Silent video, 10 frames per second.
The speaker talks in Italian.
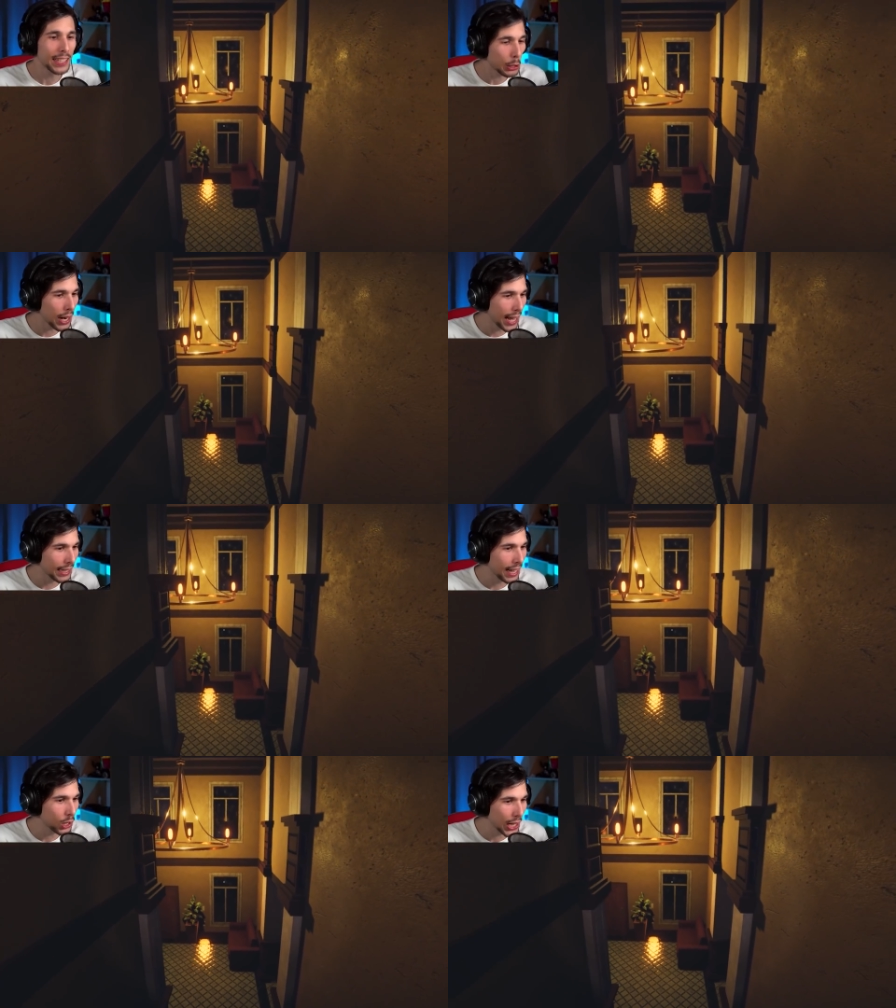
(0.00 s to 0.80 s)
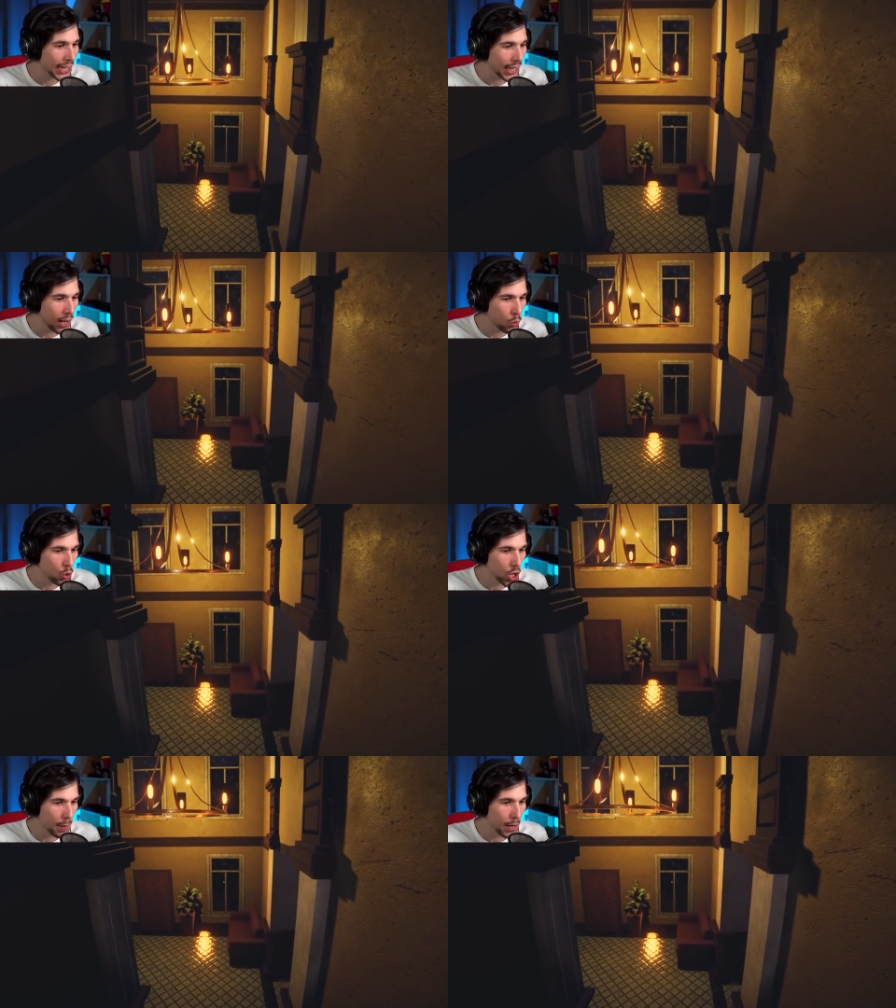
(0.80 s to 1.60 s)
è tornata, è tornata la
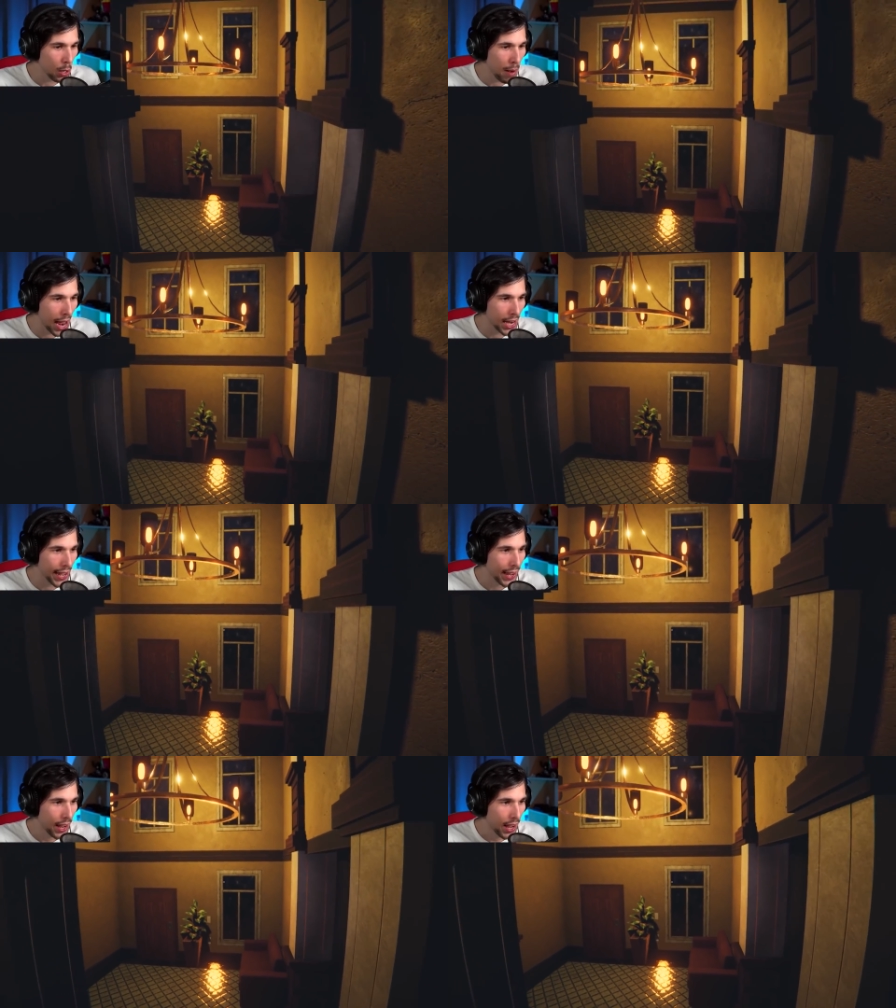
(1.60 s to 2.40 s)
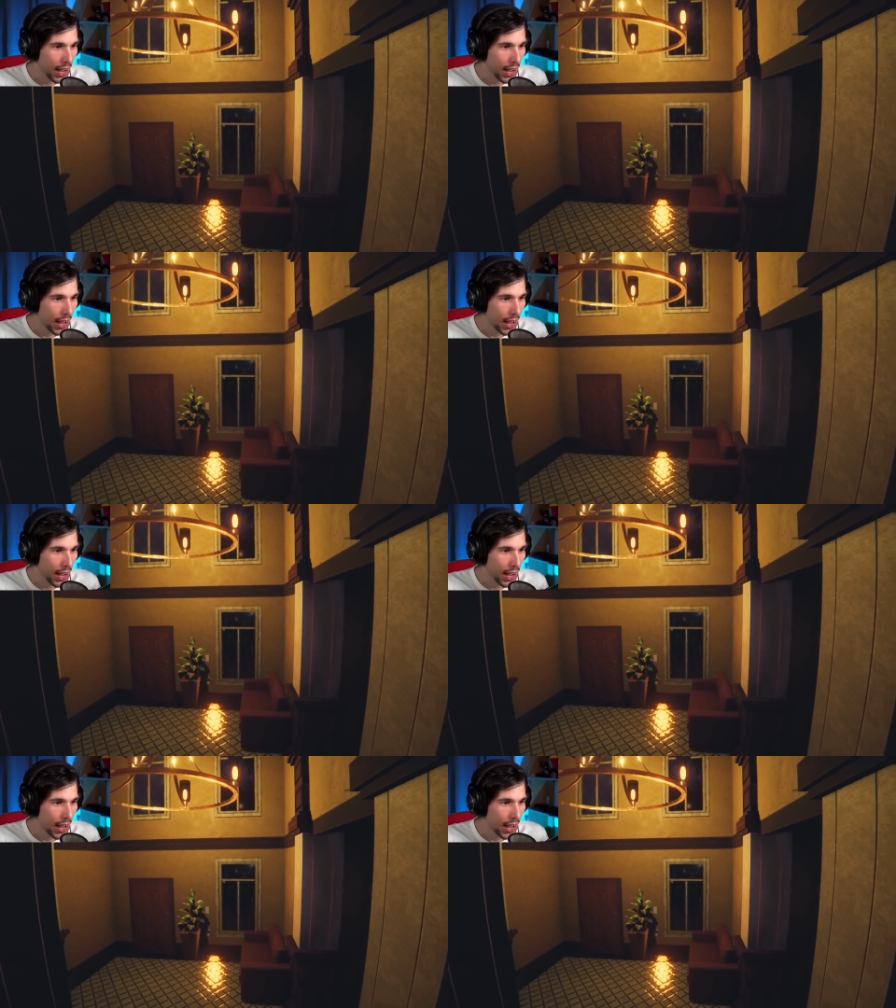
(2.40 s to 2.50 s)
luce. Meno male.